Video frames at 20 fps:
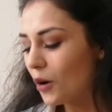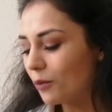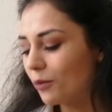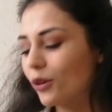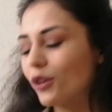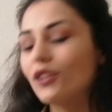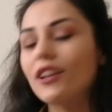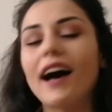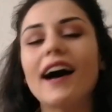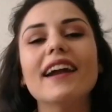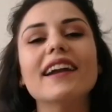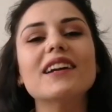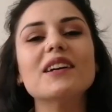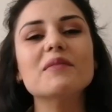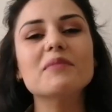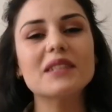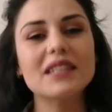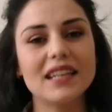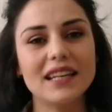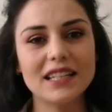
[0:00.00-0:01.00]
Bugün
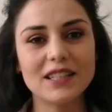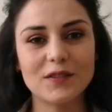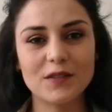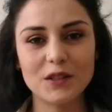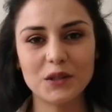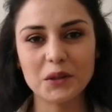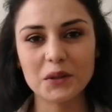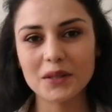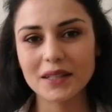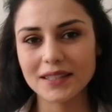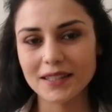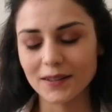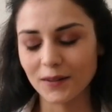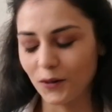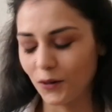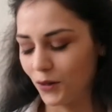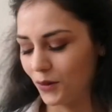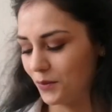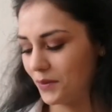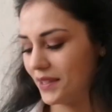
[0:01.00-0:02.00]
harika bir çeyiz videosu
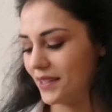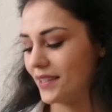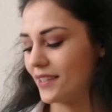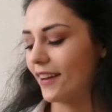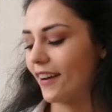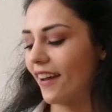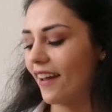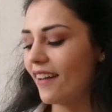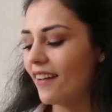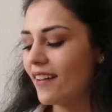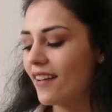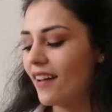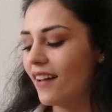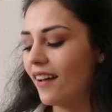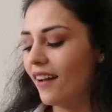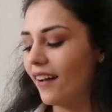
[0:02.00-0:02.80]
hazırlıyorum sizlere.